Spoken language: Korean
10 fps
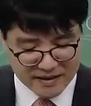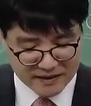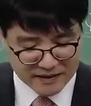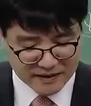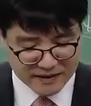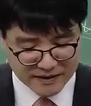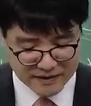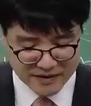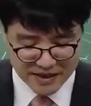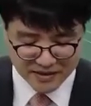어,
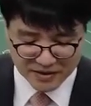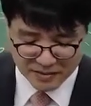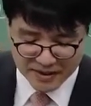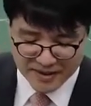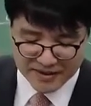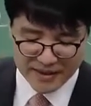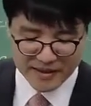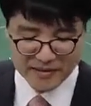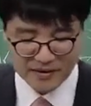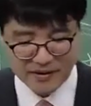쟁점 1에
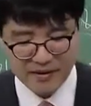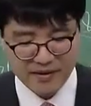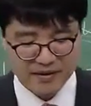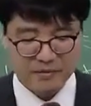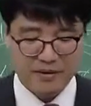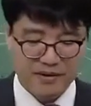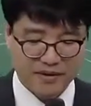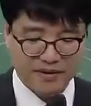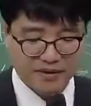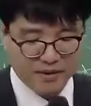대해서
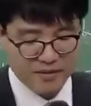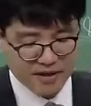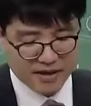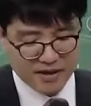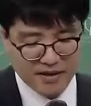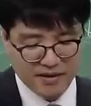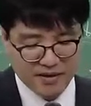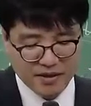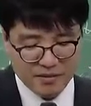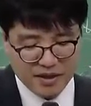먼저 들어갑니다.
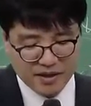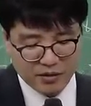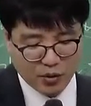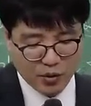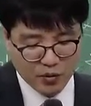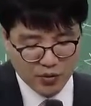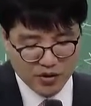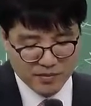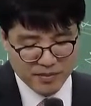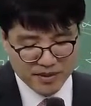1.1
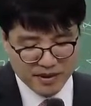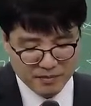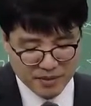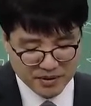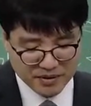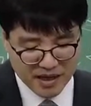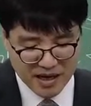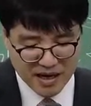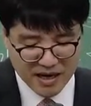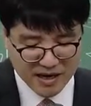교육훈련비에 대한
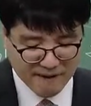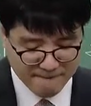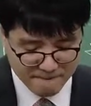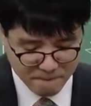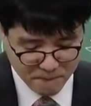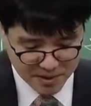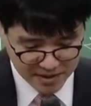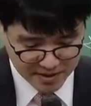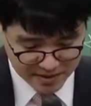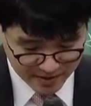평가
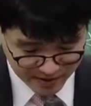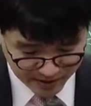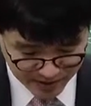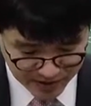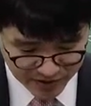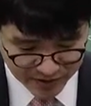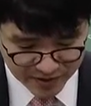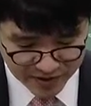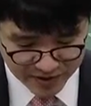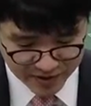쟁점
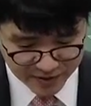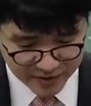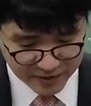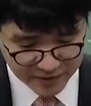2는